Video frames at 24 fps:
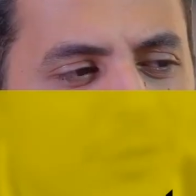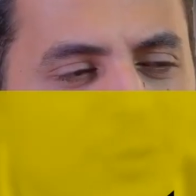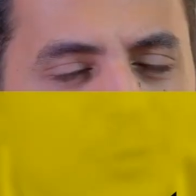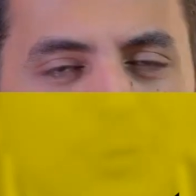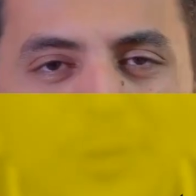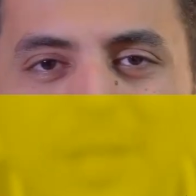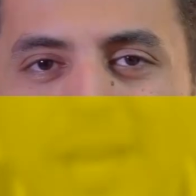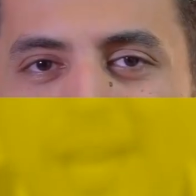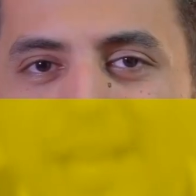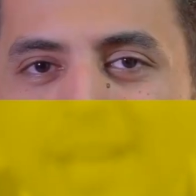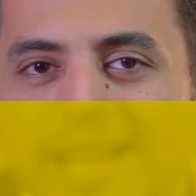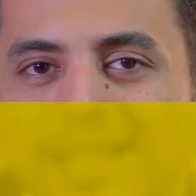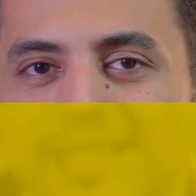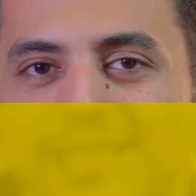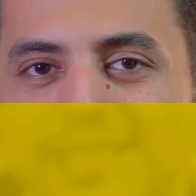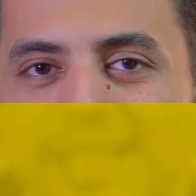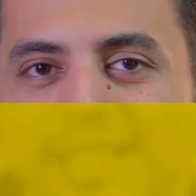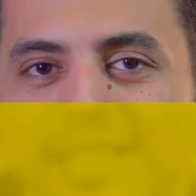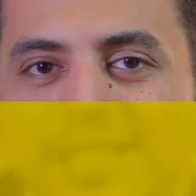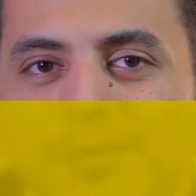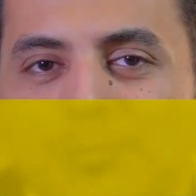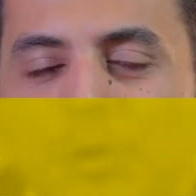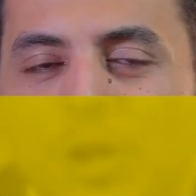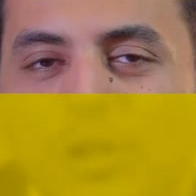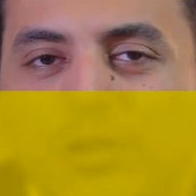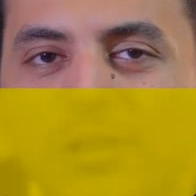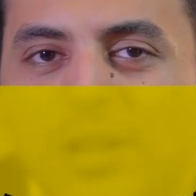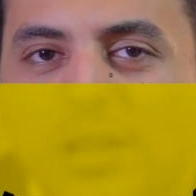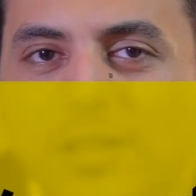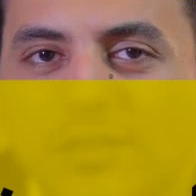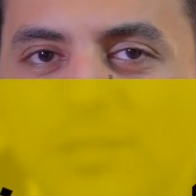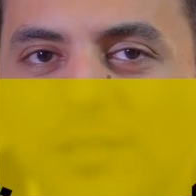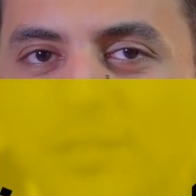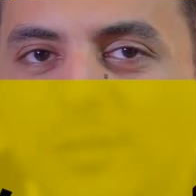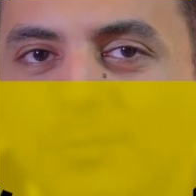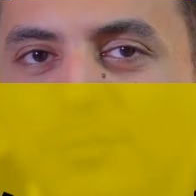تكون حاجات زي
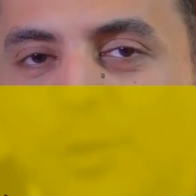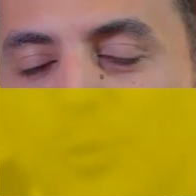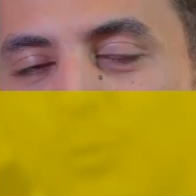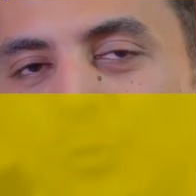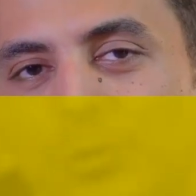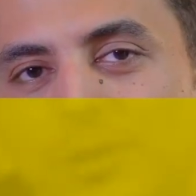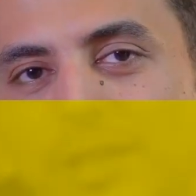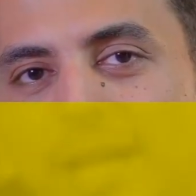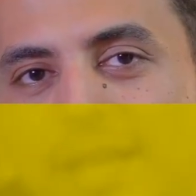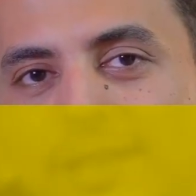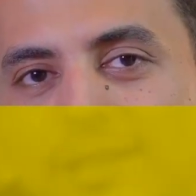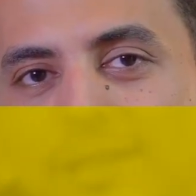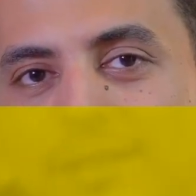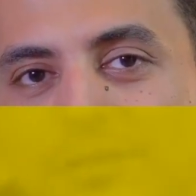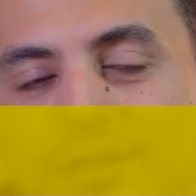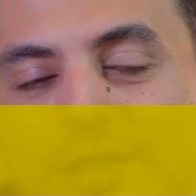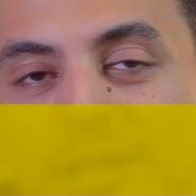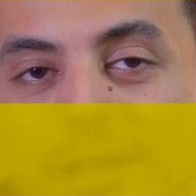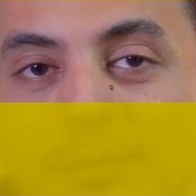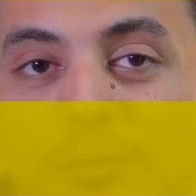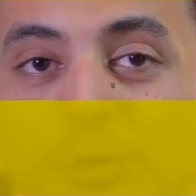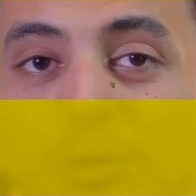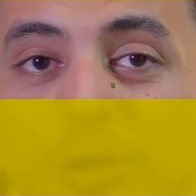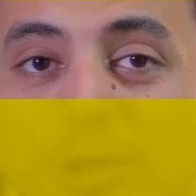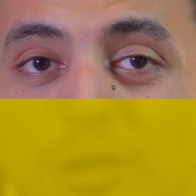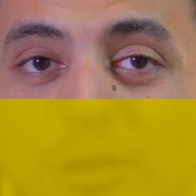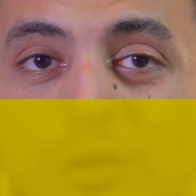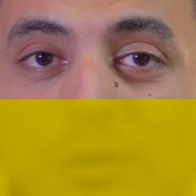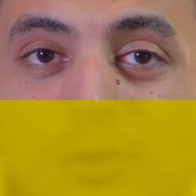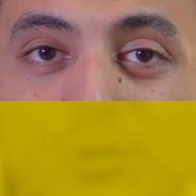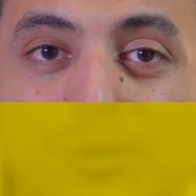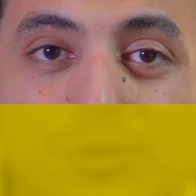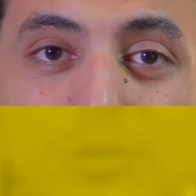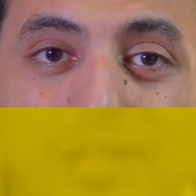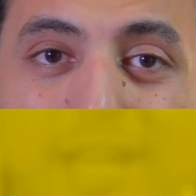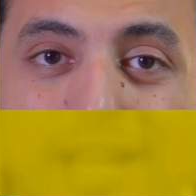معتقدات موجوده عن نفسي ممكن
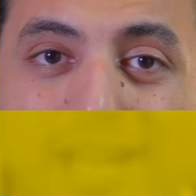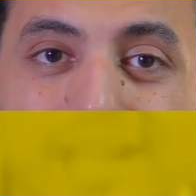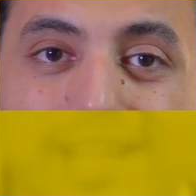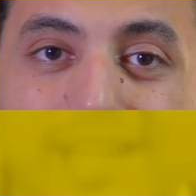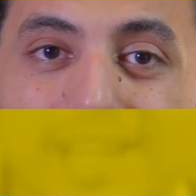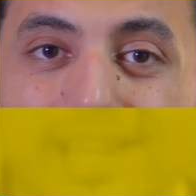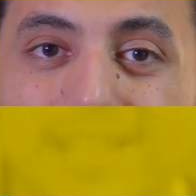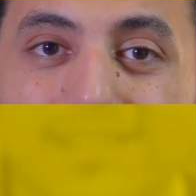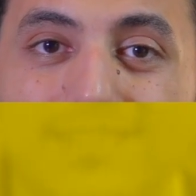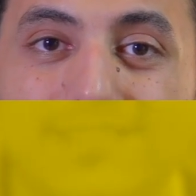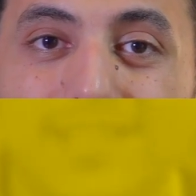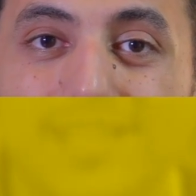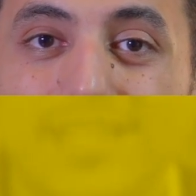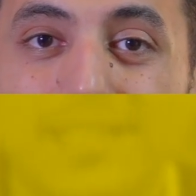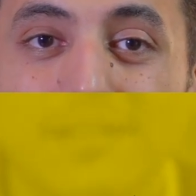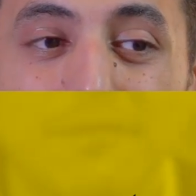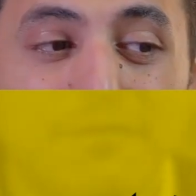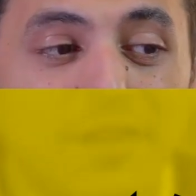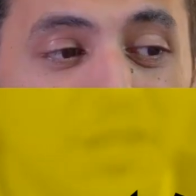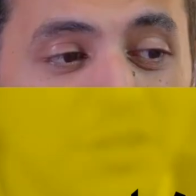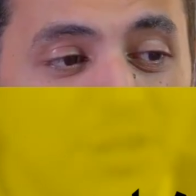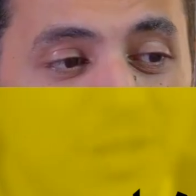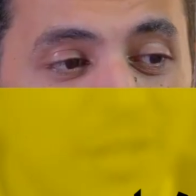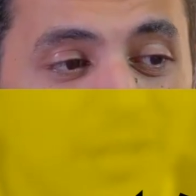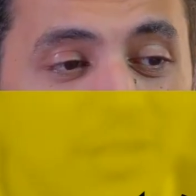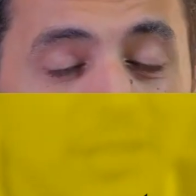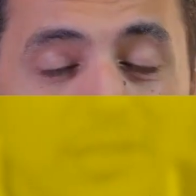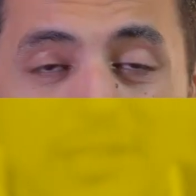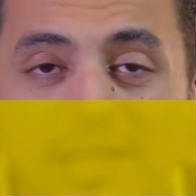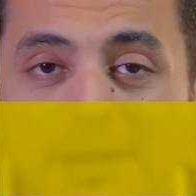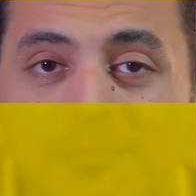تكون حاجات زي فشل